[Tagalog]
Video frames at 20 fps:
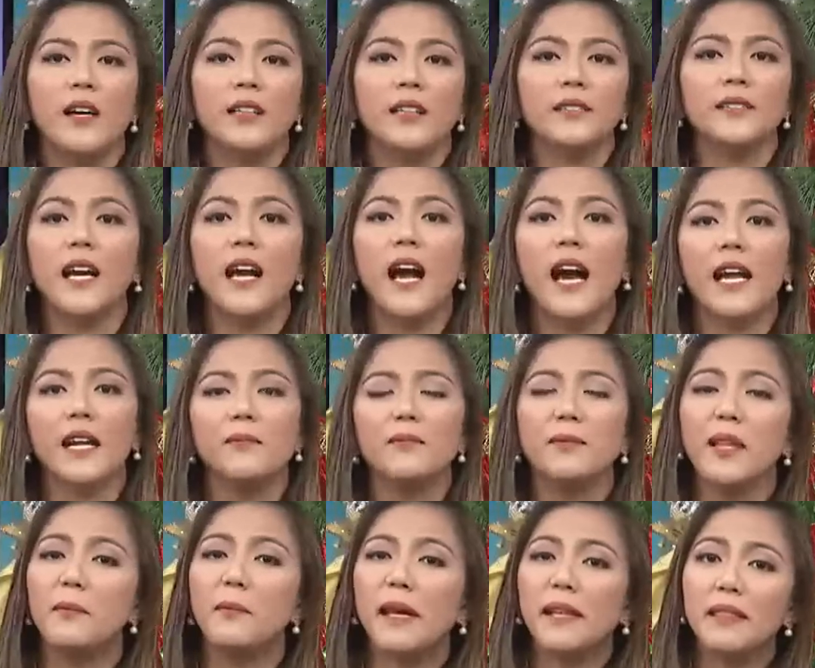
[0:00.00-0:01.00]

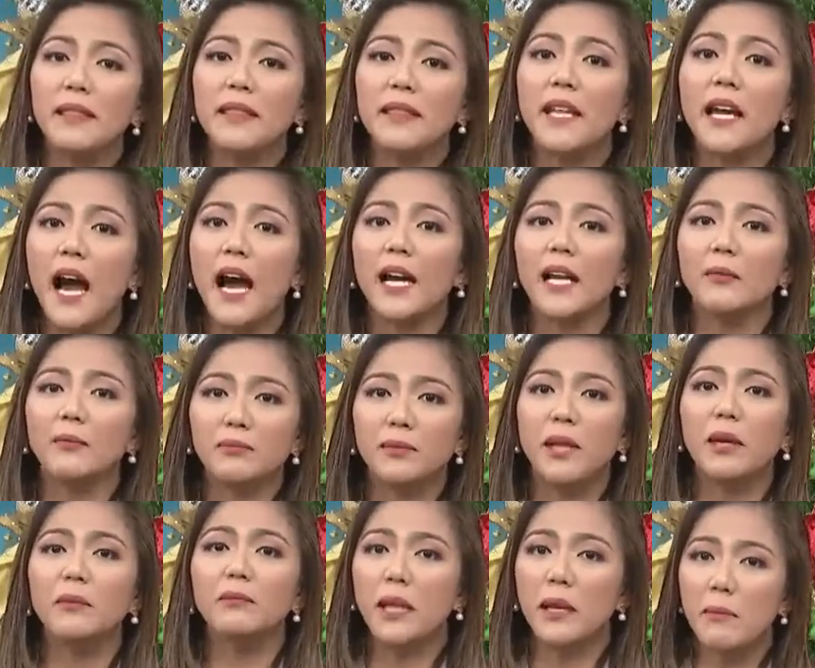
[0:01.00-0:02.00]
Nakaramdaman,
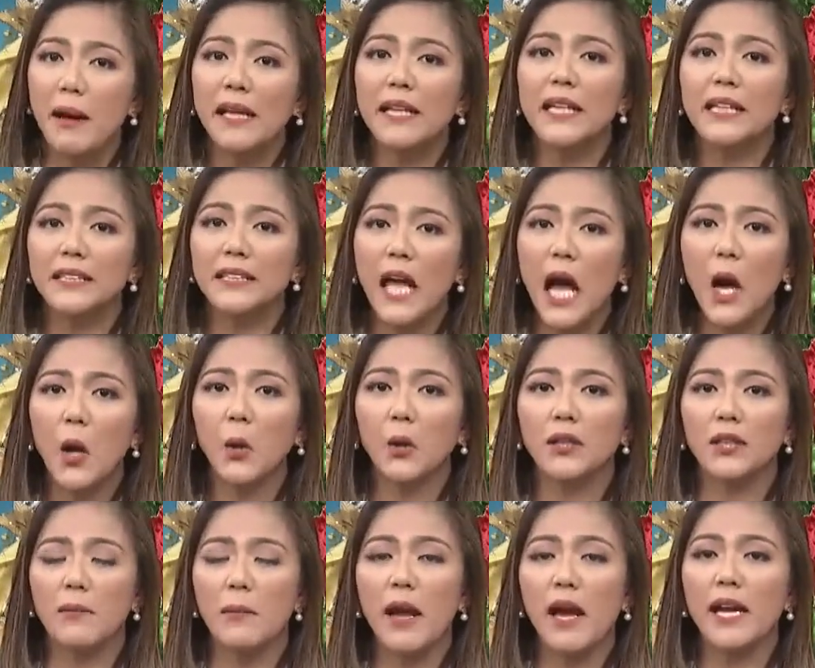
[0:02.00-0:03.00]
nakaramdam naman ng takot
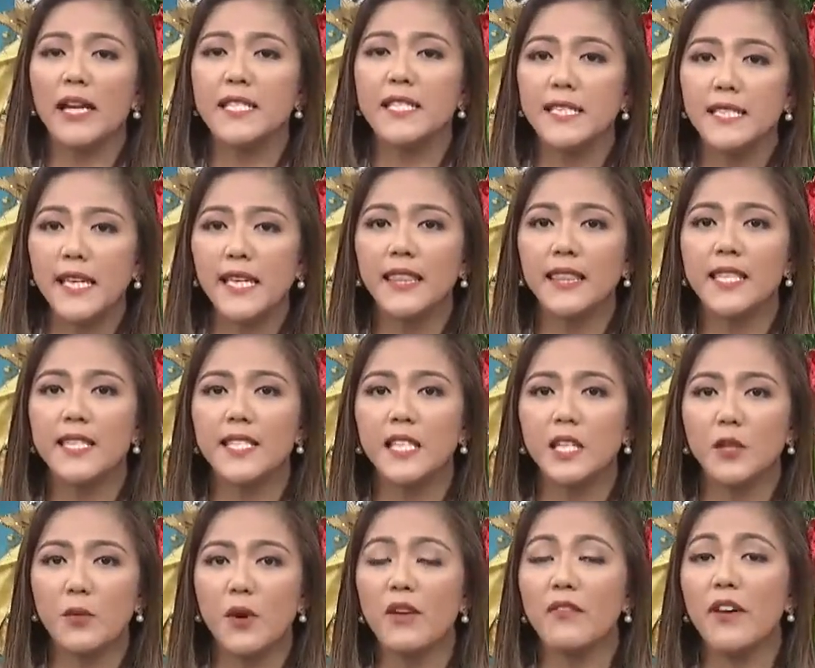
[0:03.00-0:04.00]
ang mga residente
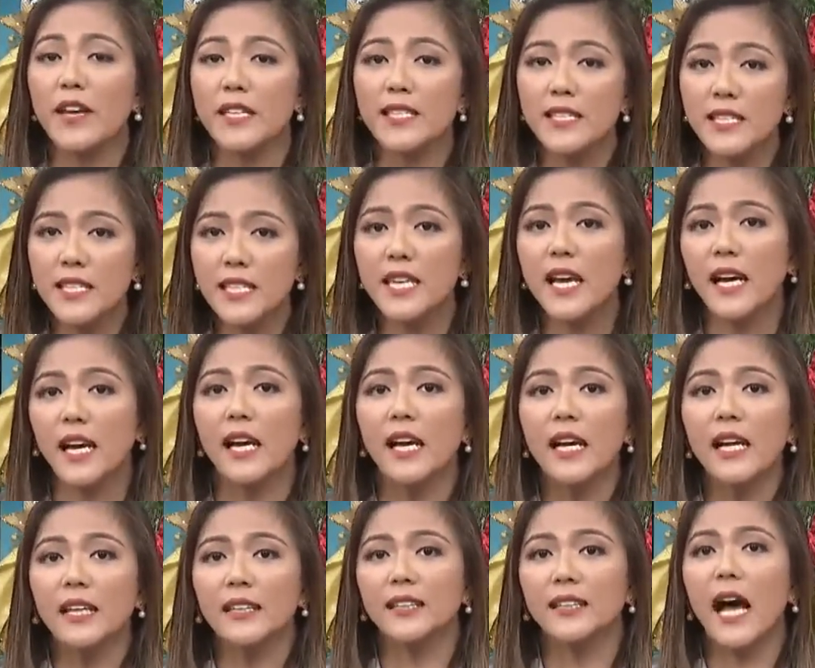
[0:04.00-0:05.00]
sa Nueva Ecija
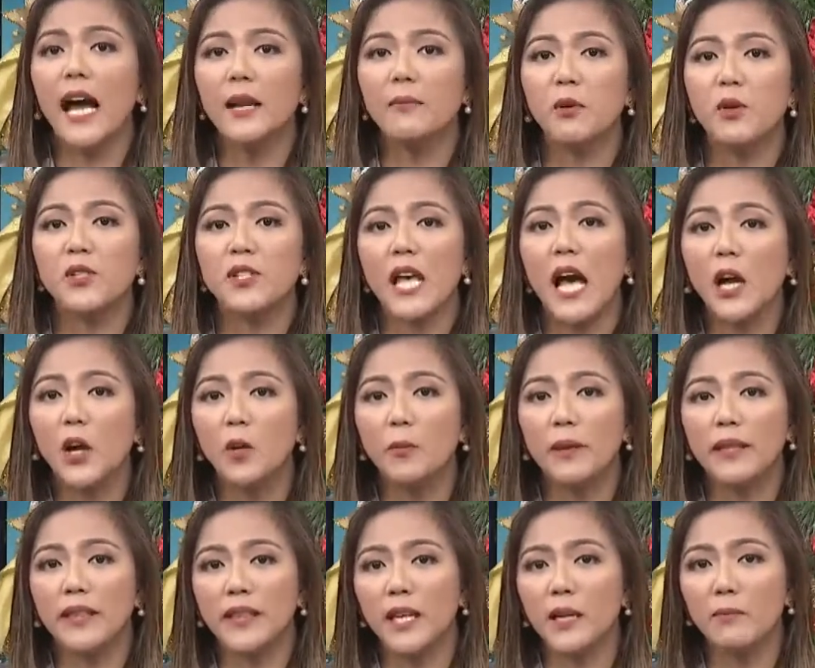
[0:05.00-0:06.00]
dahil po sa
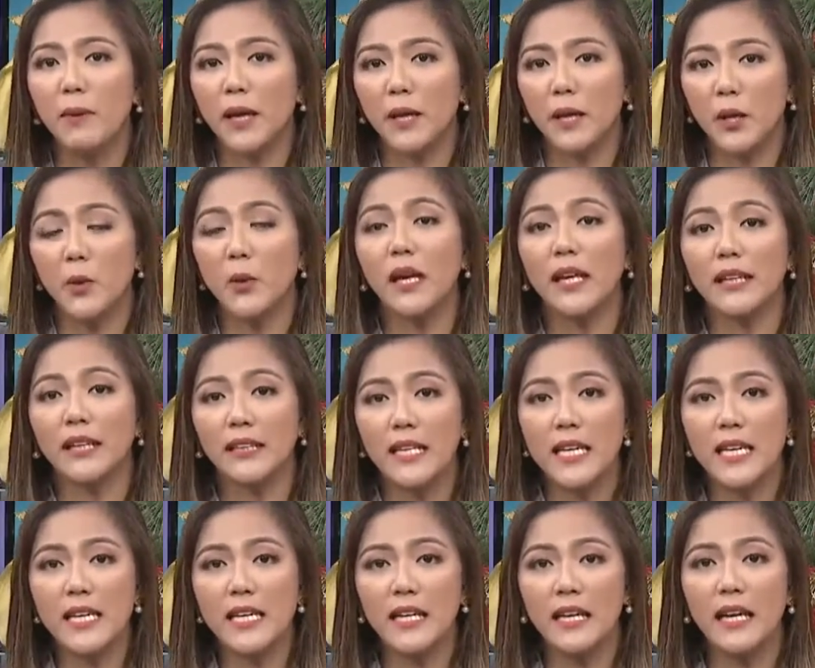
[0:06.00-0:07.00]
hagupit ng Bagyong
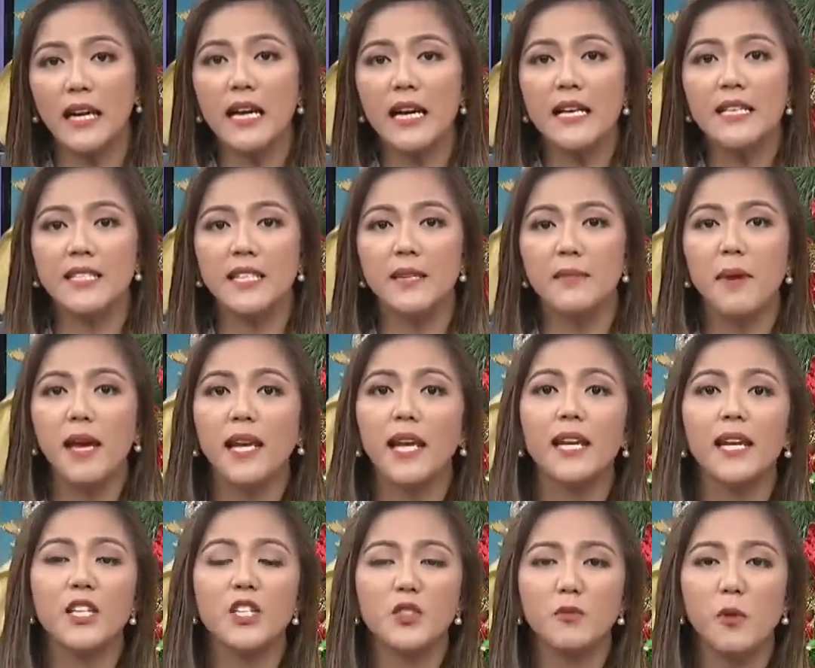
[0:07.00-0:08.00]
Karding. Si
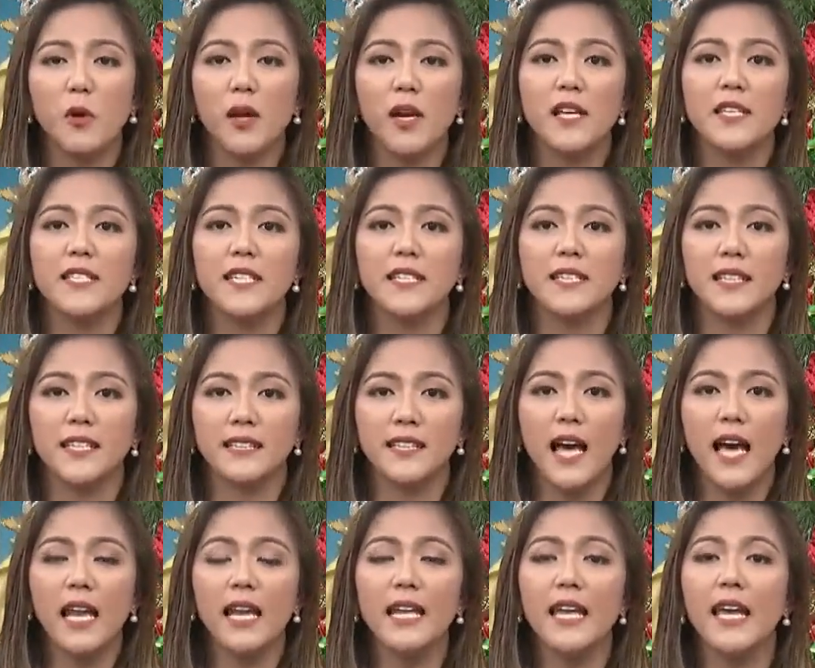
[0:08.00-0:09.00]
Mela Lesmora sa
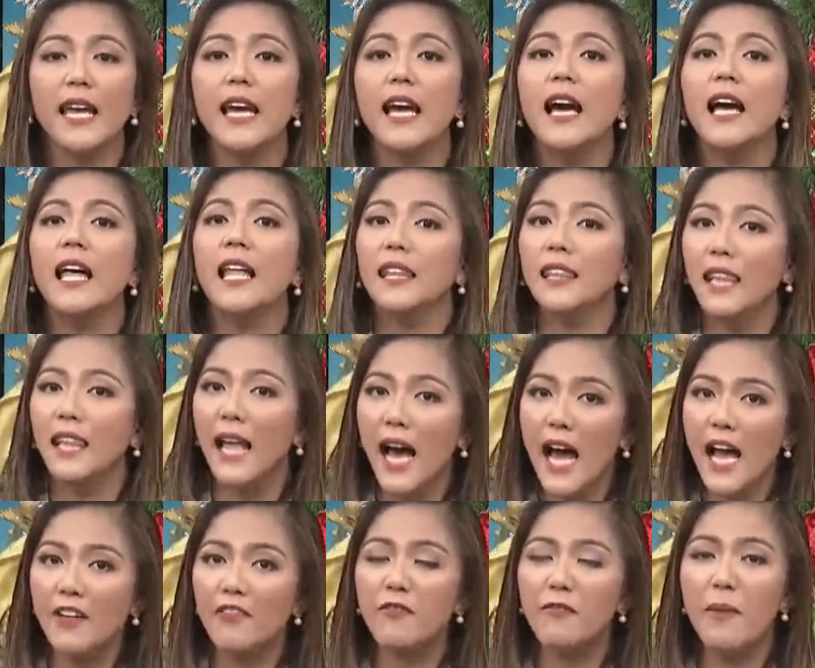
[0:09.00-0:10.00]
detalye
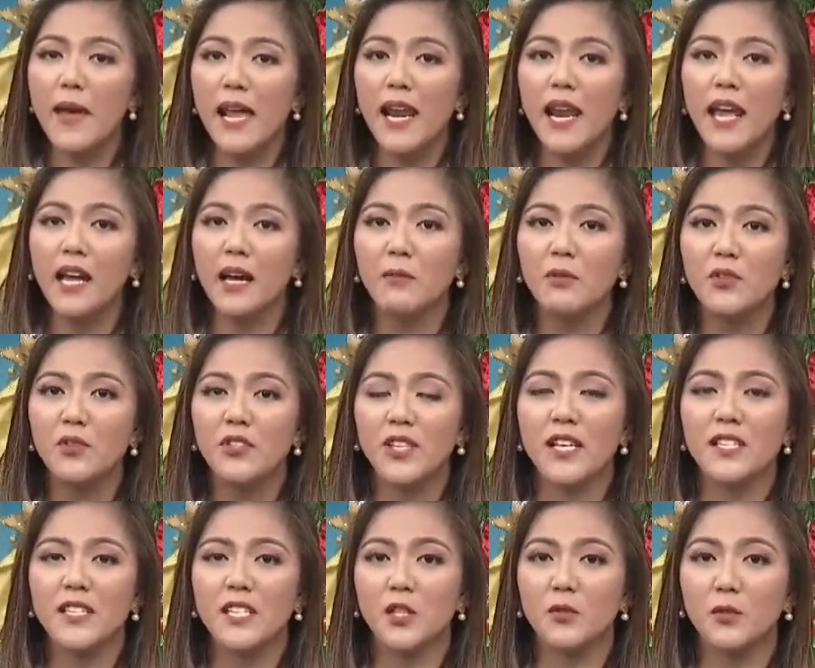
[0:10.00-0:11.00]
live. Mela,
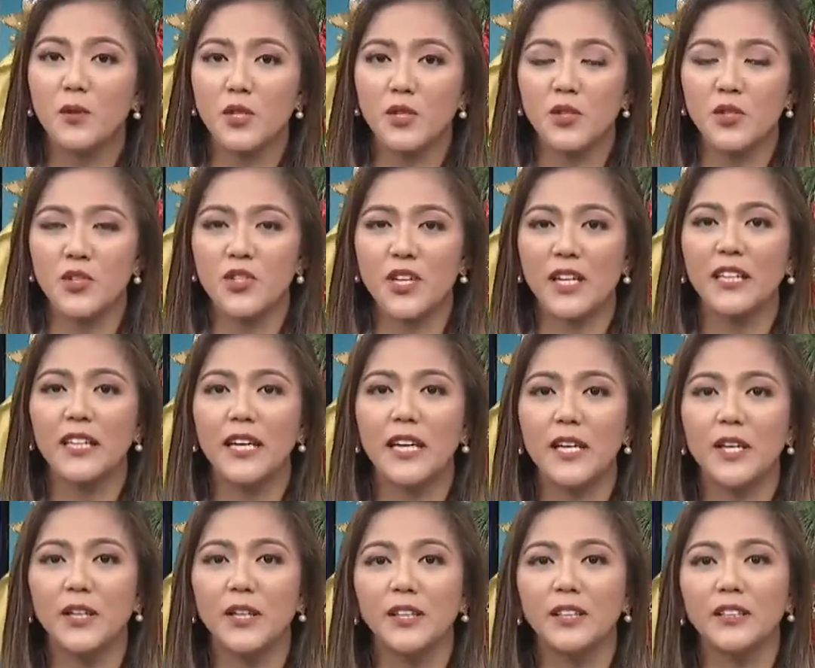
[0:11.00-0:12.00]
kamusta ang sitwasyon dyan
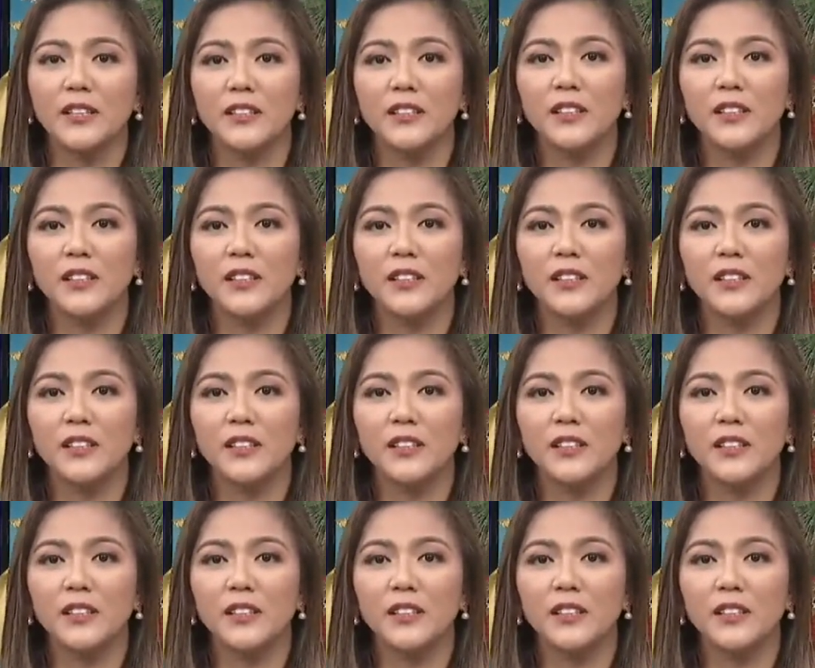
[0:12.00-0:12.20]
ngayon?